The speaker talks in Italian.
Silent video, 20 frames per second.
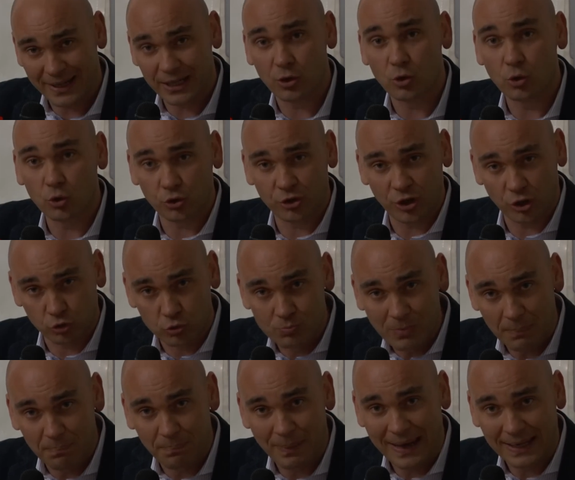mai ricorsi a
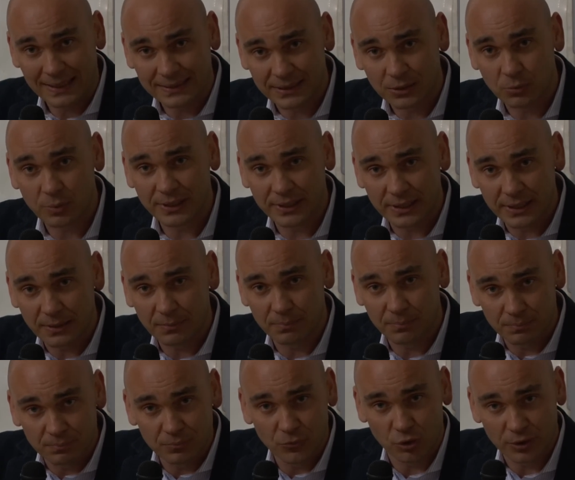subappalti, quindi
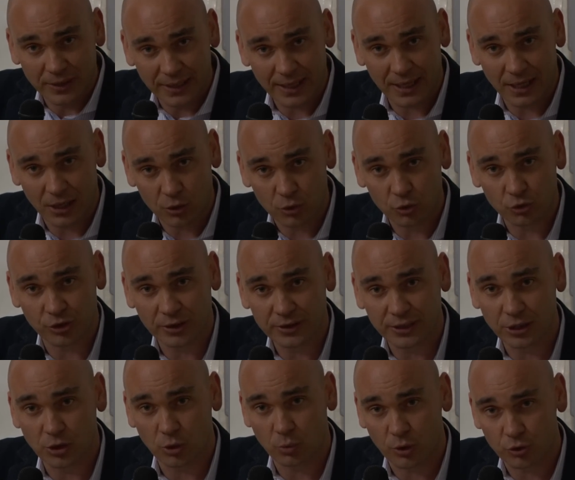non era
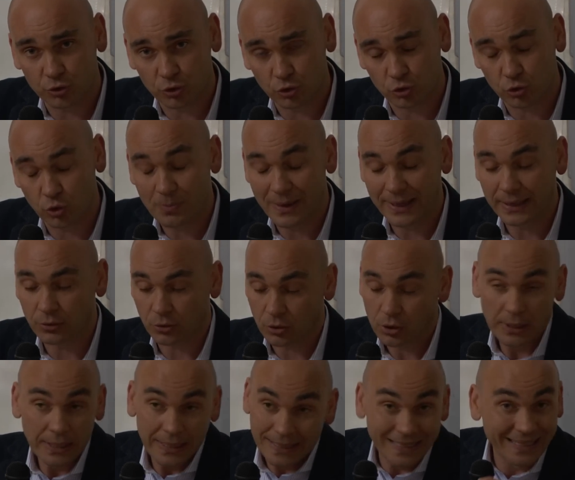consentito questo
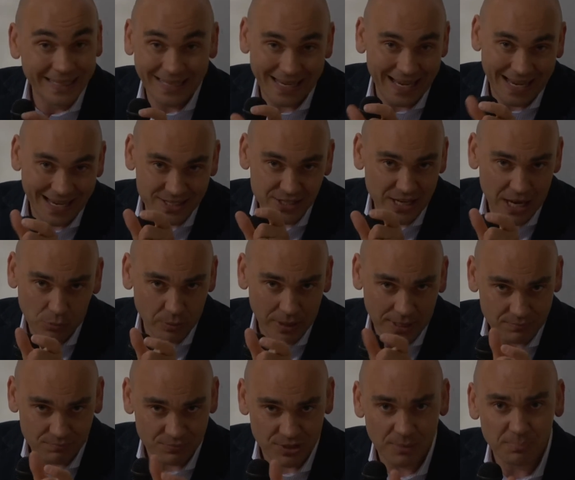strumento, il che è già
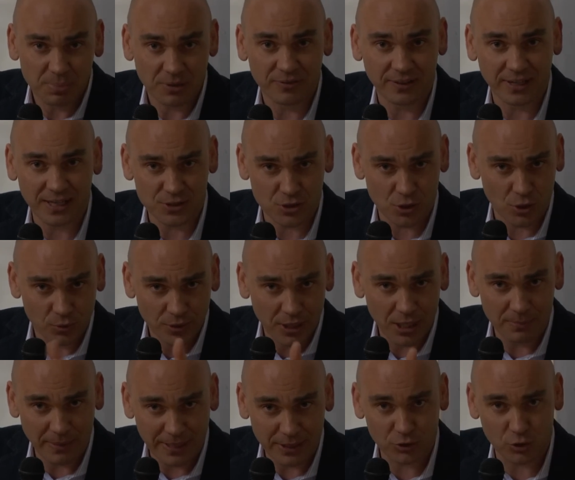una semplificazione, un
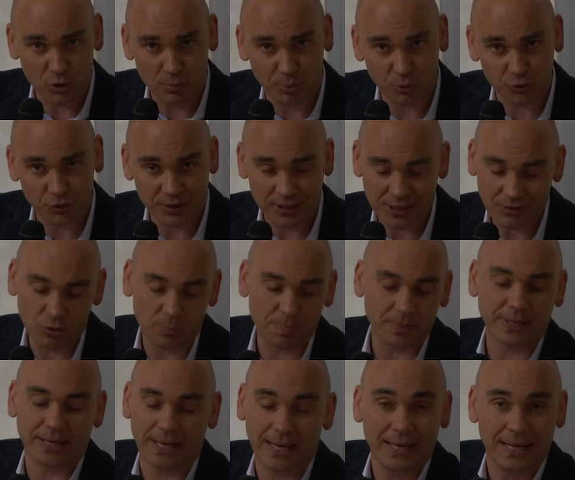elemento positivo
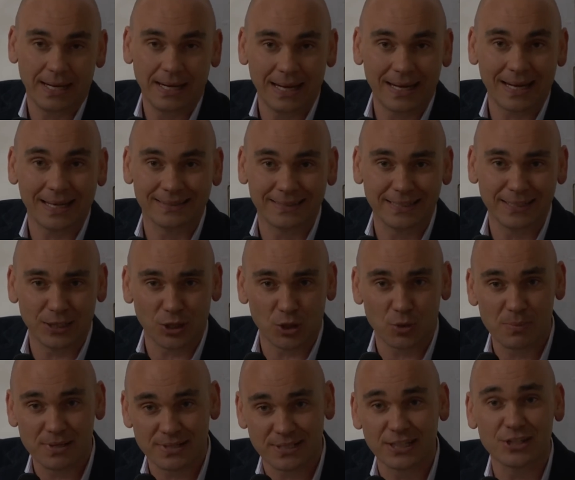perché la catena,
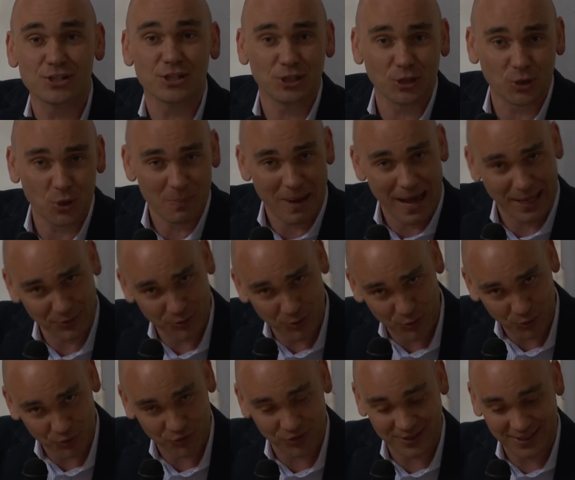come si dice, di
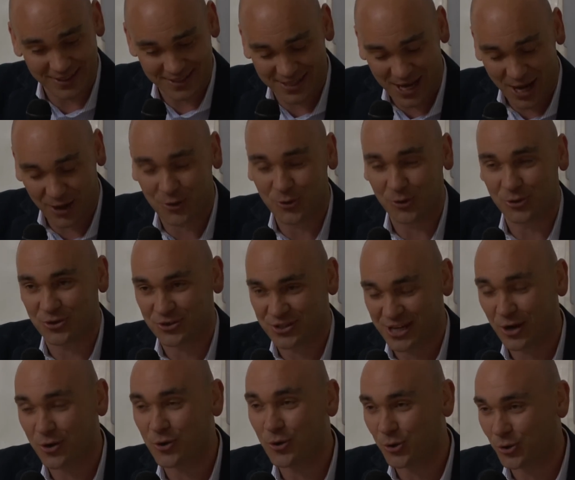comando si, si, accor
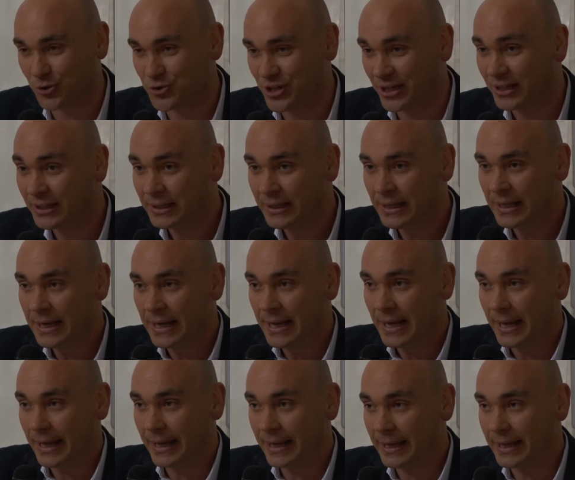si accorcia.
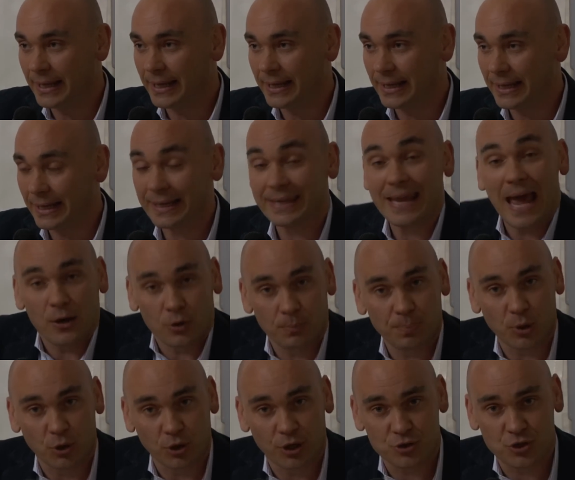Eh, chiaro
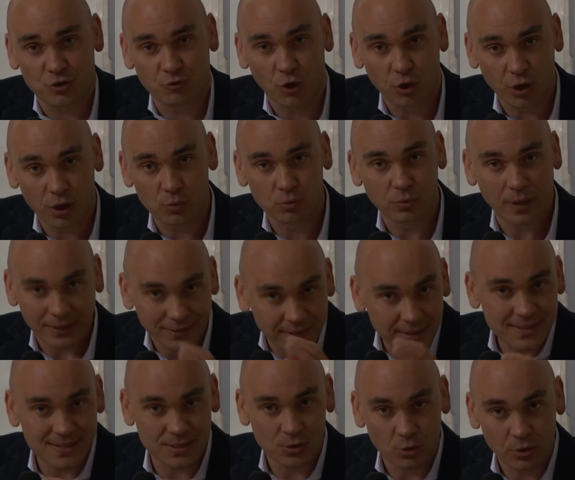però che ci vuole
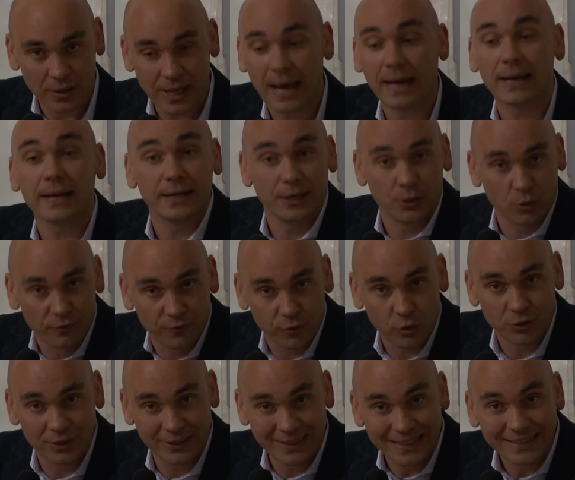un'attenzione anche nei
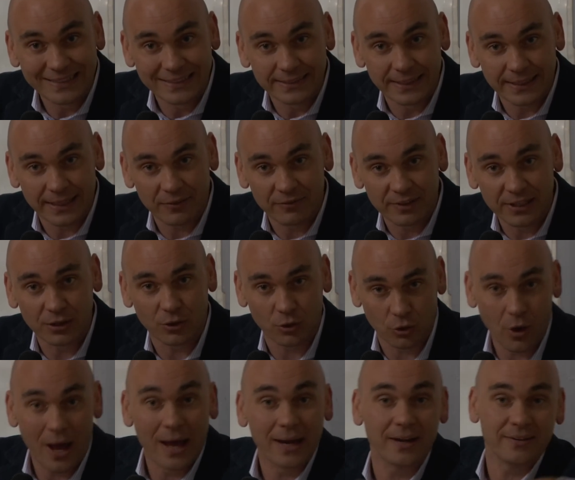confronti delle ditte che
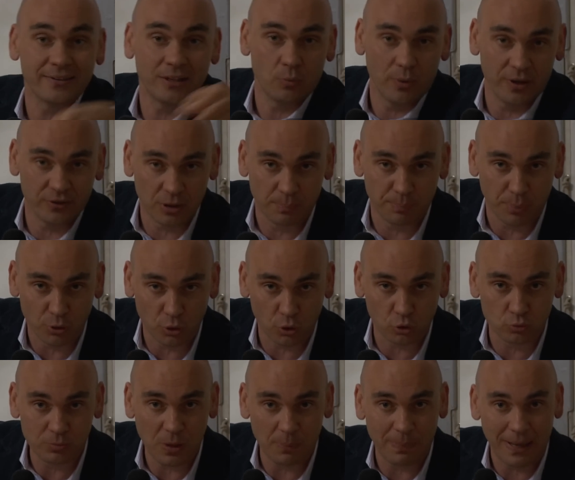vincono, anche se queste poi
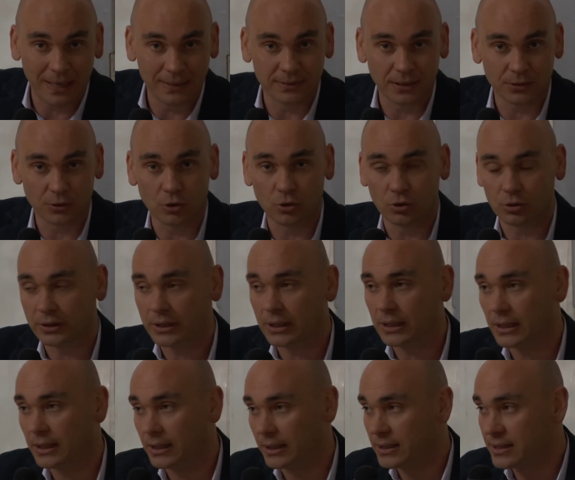non subappaltano
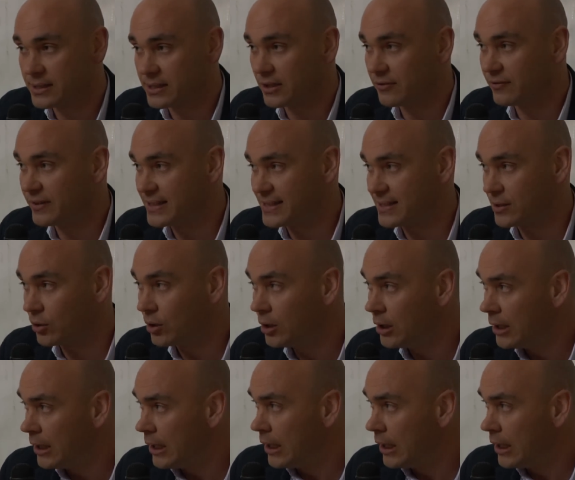il, il servizio.